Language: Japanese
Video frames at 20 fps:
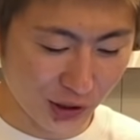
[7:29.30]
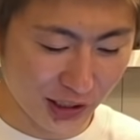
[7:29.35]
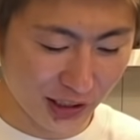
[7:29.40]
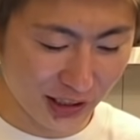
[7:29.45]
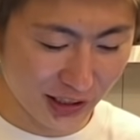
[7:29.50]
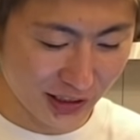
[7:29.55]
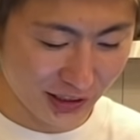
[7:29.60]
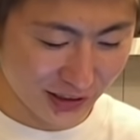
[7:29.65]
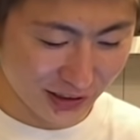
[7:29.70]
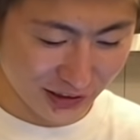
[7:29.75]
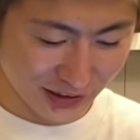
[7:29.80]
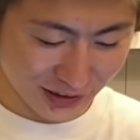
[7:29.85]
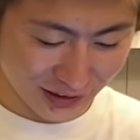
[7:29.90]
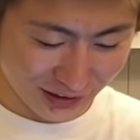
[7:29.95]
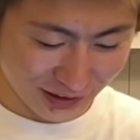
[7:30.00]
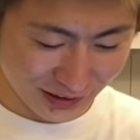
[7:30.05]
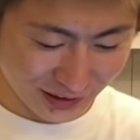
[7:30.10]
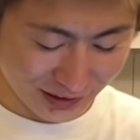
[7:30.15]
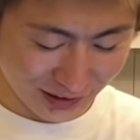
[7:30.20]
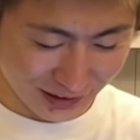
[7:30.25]
い
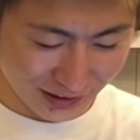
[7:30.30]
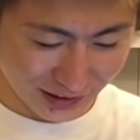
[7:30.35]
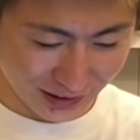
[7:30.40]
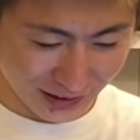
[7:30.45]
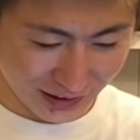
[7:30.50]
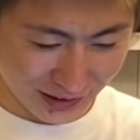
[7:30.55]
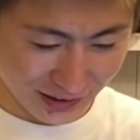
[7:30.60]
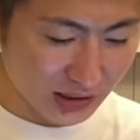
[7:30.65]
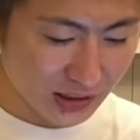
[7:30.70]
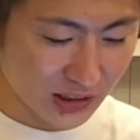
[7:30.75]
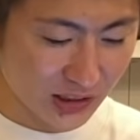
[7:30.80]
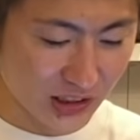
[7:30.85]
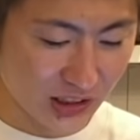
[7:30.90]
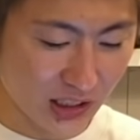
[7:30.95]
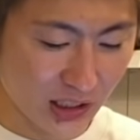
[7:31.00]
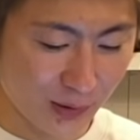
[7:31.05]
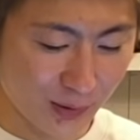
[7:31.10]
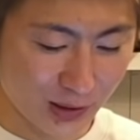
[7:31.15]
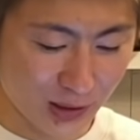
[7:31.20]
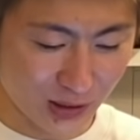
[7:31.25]
続いて
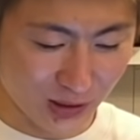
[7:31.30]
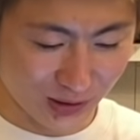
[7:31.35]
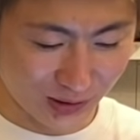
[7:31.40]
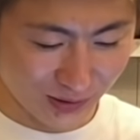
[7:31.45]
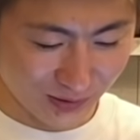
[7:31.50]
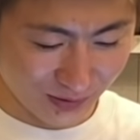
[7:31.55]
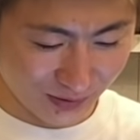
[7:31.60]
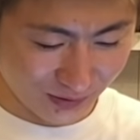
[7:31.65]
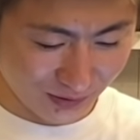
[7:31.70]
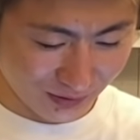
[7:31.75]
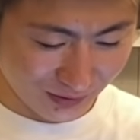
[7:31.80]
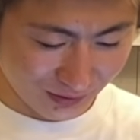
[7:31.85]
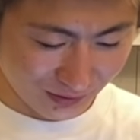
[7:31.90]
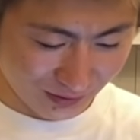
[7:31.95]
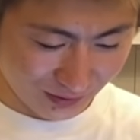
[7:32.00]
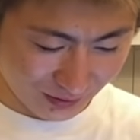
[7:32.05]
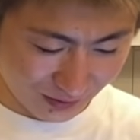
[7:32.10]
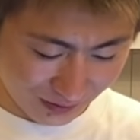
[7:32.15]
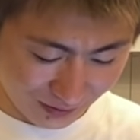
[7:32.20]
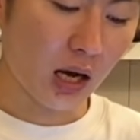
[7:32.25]
いきましょ
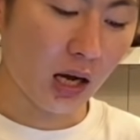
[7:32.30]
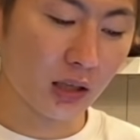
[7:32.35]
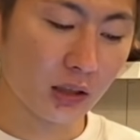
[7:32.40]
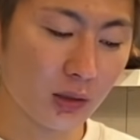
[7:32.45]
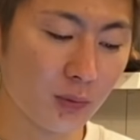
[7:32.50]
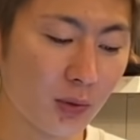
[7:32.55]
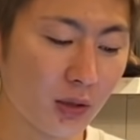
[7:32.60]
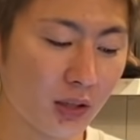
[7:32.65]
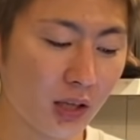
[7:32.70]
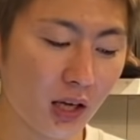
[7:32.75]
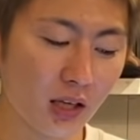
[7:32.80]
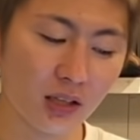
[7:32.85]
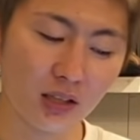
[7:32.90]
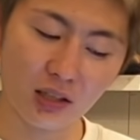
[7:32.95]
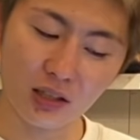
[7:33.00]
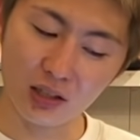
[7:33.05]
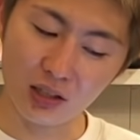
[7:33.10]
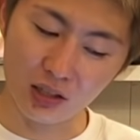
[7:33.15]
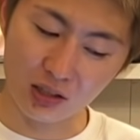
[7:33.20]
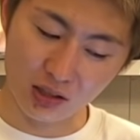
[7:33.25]
う、はい、あ今な
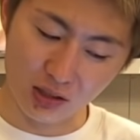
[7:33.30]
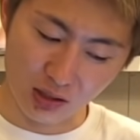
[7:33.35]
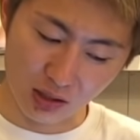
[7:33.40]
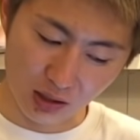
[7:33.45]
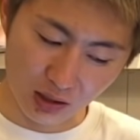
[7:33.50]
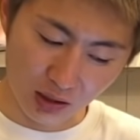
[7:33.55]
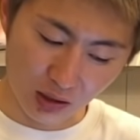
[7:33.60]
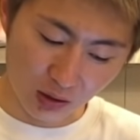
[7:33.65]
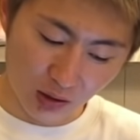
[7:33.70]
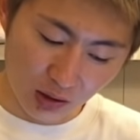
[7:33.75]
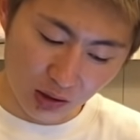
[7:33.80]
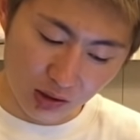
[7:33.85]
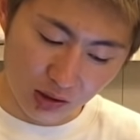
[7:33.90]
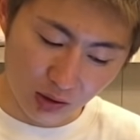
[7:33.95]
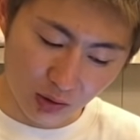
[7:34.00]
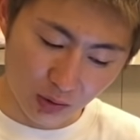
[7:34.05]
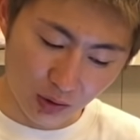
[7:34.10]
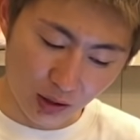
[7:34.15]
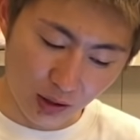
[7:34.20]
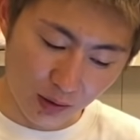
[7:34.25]
いやつだったよね確か
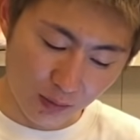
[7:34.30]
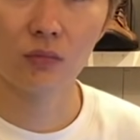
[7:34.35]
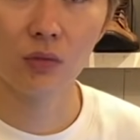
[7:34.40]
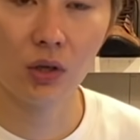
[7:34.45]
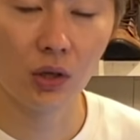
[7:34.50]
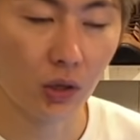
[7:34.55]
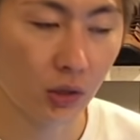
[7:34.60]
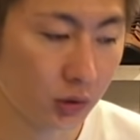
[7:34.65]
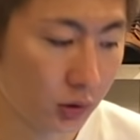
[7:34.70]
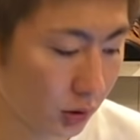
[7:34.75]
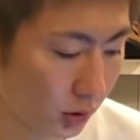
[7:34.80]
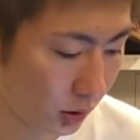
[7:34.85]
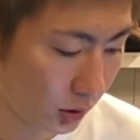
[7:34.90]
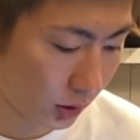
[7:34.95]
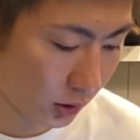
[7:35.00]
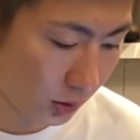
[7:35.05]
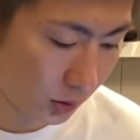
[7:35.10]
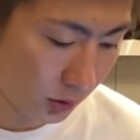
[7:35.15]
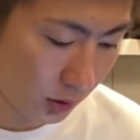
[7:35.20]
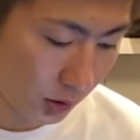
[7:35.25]
これ前あったんだけ
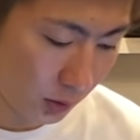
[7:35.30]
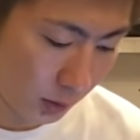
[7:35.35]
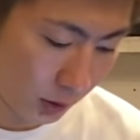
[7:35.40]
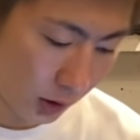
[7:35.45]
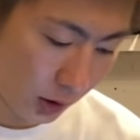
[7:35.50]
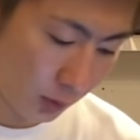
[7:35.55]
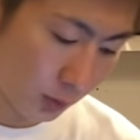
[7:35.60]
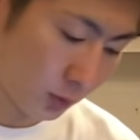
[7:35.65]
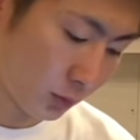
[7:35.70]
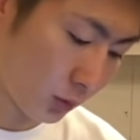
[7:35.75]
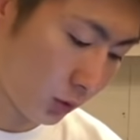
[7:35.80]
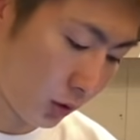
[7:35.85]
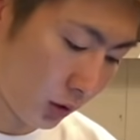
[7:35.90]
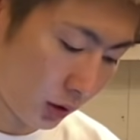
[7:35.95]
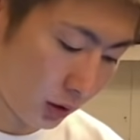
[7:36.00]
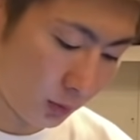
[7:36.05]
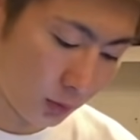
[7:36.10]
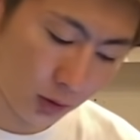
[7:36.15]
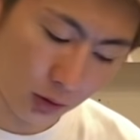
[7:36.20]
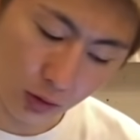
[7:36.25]
ど、今多分もう
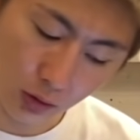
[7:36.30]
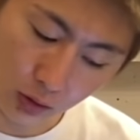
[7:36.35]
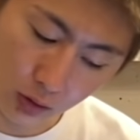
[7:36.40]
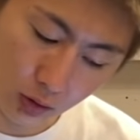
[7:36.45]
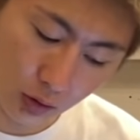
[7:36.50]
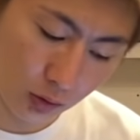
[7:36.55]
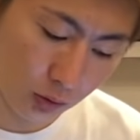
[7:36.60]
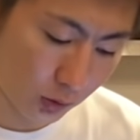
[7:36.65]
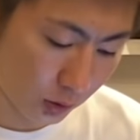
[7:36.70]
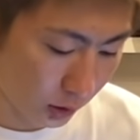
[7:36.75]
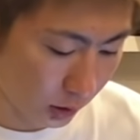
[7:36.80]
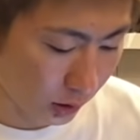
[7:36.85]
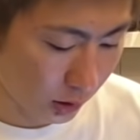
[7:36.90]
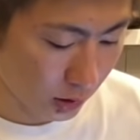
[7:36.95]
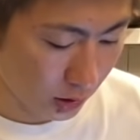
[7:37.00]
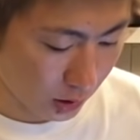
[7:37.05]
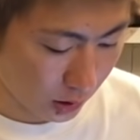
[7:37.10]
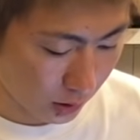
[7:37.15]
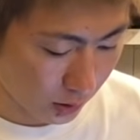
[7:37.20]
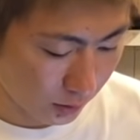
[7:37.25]
廃盤になってるのかな
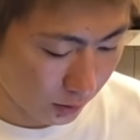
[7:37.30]
確か